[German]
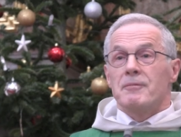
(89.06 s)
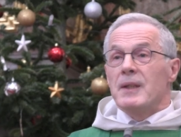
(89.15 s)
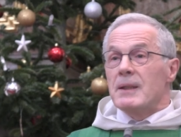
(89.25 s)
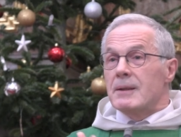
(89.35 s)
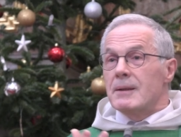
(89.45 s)

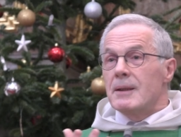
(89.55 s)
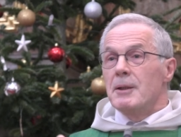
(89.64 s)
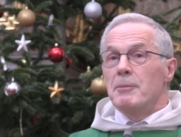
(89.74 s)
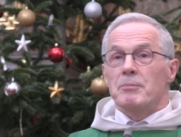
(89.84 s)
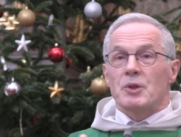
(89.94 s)
wird
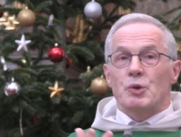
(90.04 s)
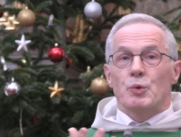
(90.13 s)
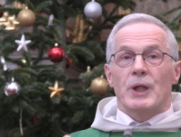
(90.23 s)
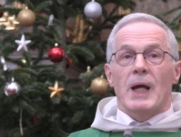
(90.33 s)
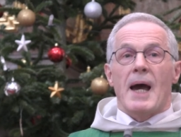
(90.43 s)
im
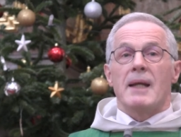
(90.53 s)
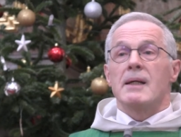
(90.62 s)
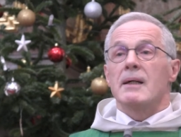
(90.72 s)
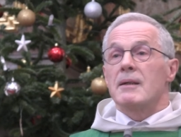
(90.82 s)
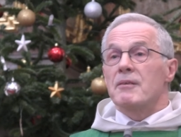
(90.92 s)
Zuge
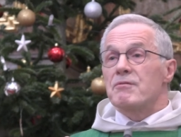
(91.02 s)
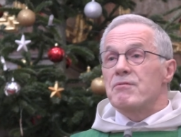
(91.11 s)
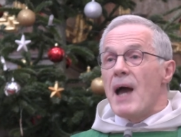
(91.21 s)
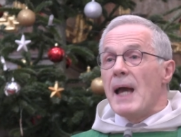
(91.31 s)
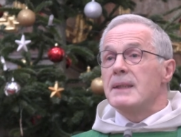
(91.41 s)
einer
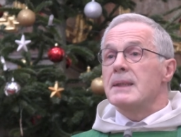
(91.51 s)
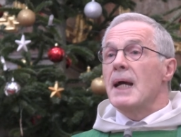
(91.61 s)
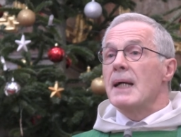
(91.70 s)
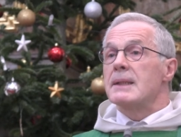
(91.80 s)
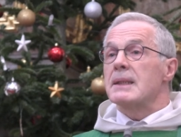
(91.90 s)

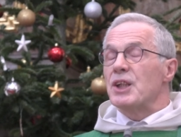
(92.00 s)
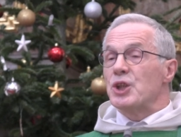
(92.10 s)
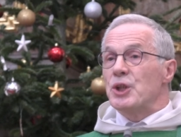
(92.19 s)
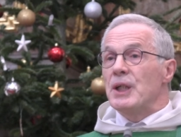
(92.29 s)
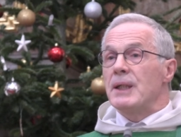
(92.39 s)

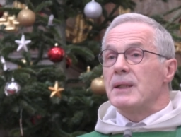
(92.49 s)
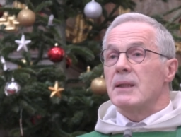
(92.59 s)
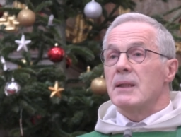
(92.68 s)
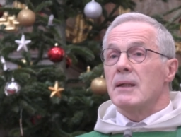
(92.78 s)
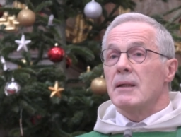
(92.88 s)

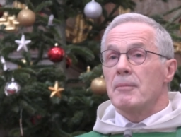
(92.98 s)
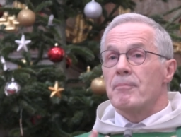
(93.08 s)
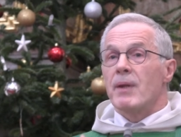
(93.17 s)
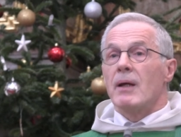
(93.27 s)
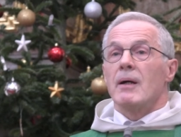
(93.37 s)
Weisheitsgeschichte
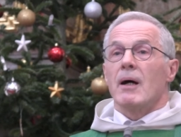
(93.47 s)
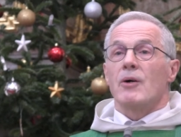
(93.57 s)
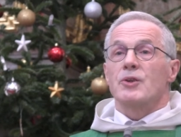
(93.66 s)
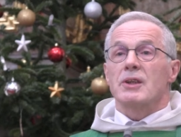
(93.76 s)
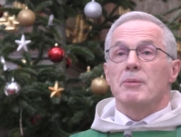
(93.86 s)

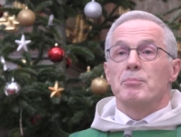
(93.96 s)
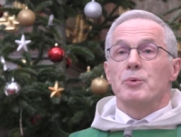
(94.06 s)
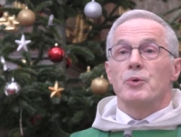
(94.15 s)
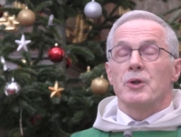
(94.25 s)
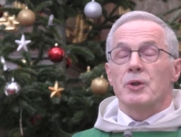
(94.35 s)
aus dem
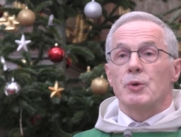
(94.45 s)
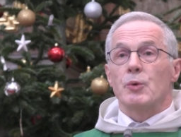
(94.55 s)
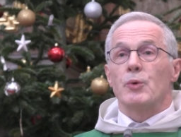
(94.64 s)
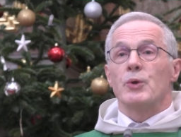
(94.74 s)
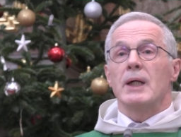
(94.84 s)
Buch
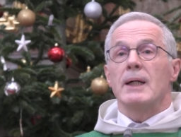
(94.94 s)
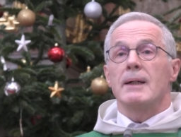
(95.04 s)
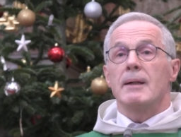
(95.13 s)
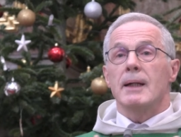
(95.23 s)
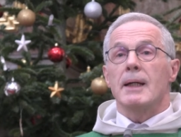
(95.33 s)

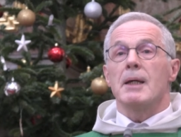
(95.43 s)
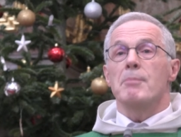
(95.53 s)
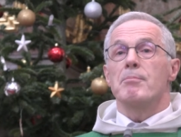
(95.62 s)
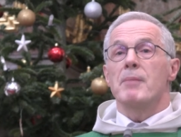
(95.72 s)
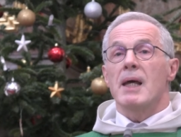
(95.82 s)
Jona
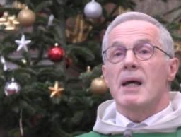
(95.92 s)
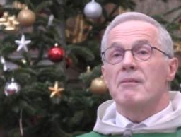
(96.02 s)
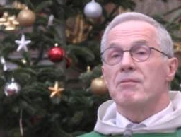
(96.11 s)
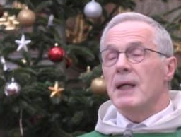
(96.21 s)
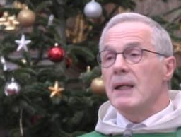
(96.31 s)
eben
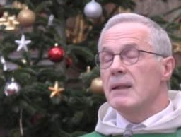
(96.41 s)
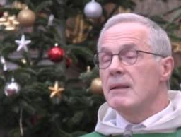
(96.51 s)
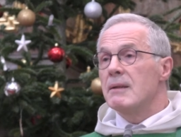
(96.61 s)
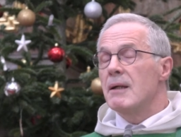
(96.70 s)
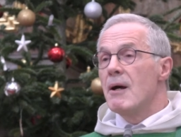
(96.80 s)

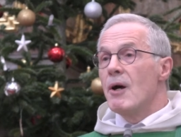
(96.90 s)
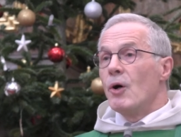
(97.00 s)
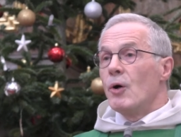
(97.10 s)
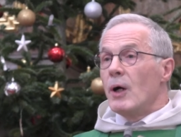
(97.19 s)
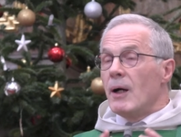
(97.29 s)
erwähnt.
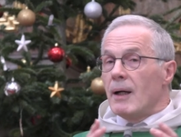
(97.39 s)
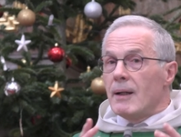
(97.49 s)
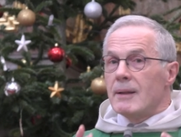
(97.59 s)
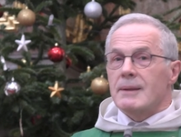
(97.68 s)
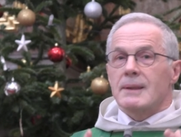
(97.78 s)

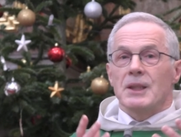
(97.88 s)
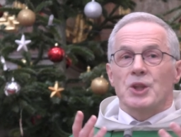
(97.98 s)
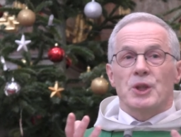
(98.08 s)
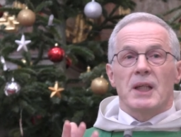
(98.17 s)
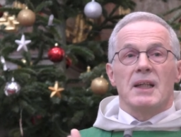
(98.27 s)
Sie
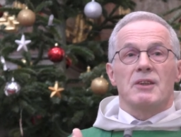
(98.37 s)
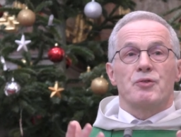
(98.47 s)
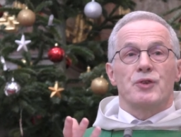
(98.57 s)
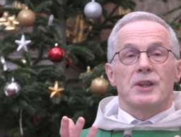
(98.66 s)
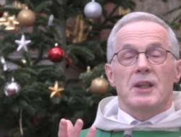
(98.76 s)
steht
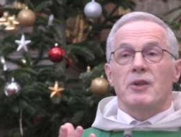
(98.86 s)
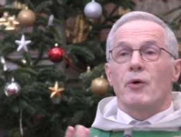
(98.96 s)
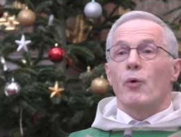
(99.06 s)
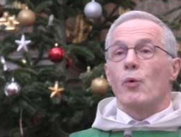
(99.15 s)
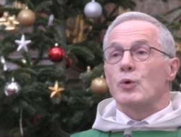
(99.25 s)
für die
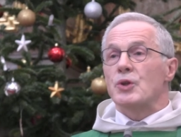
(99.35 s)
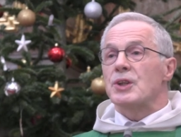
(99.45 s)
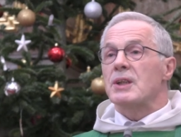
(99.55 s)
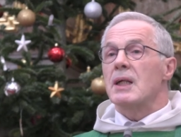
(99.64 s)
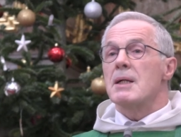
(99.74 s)

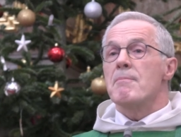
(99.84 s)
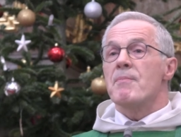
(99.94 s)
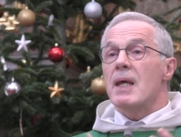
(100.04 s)
große,